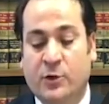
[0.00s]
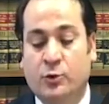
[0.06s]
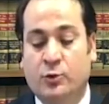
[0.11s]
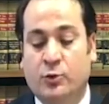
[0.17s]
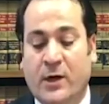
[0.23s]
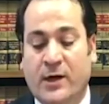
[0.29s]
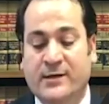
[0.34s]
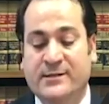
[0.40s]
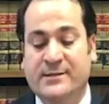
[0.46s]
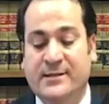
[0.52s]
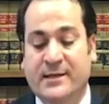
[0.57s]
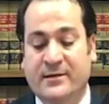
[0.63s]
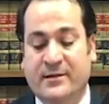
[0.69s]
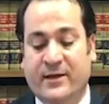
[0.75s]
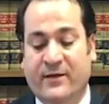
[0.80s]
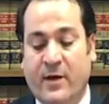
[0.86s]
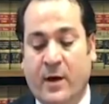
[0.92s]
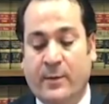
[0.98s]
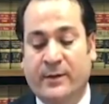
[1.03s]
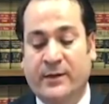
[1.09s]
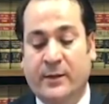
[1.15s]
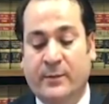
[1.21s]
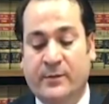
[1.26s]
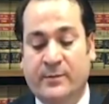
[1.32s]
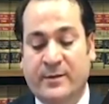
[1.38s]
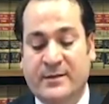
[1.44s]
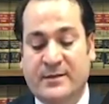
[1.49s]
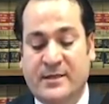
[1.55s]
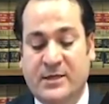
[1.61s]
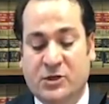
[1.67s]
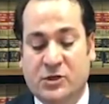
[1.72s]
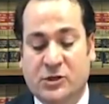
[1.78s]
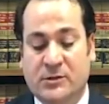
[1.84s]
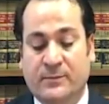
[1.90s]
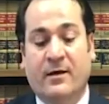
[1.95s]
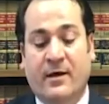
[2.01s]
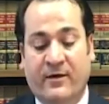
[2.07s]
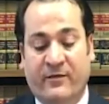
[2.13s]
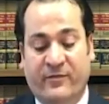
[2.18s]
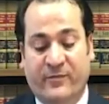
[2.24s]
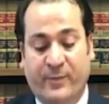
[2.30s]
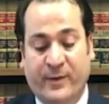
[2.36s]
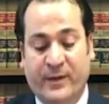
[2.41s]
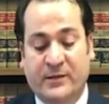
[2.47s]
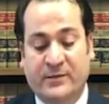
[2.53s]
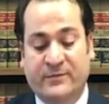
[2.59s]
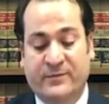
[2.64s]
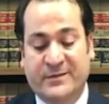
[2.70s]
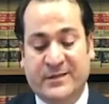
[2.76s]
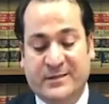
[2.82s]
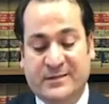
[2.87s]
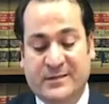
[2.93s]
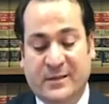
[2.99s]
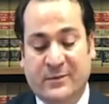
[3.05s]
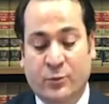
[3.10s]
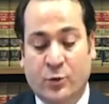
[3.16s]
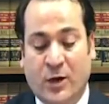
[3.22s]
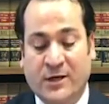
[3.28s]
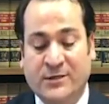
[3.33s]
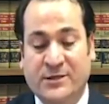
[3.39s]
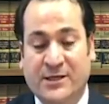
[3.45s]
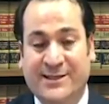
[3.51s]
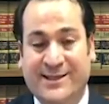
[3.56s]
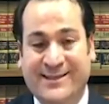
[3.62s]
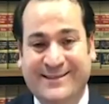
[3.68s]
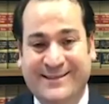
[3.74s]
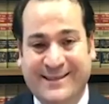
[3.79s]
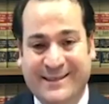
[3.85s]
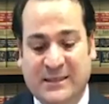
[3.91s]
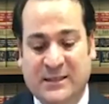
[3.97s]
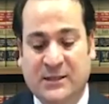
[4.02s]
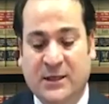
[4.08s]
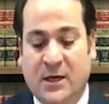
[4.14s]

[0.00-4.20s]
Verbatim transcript: Üniversiteye devam edebilmesi için F1 vizesine müracaat ettik.